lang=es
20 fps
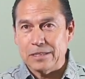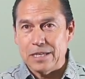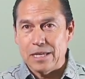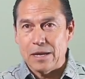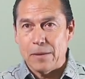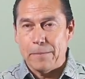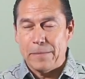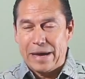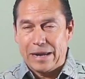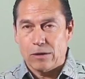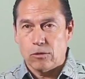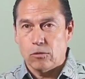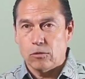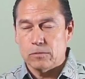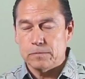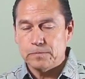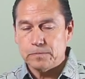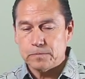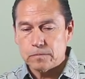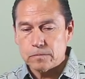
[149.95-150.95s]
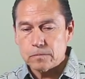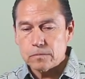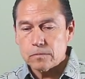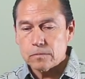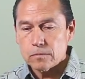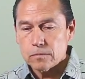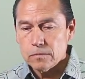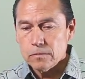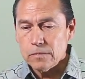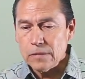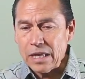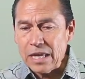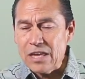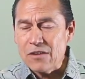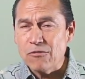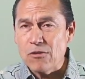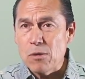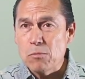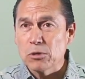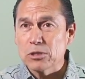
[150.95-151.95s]
sin embargo,
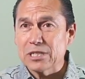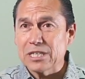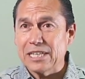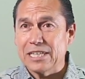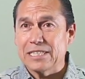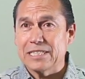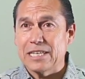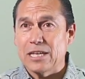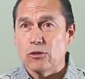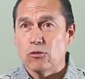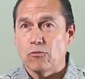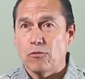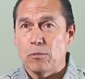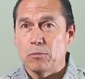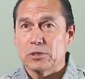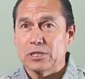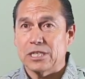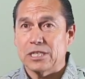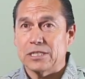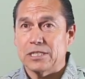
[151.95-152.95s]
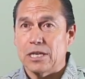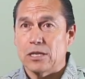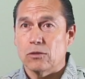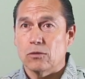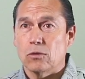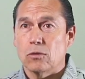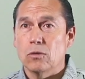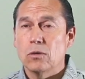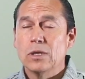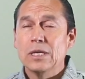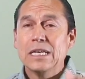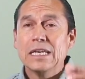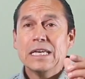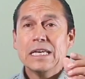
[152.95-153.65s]
fuimos creciendo, fuimos creciendo,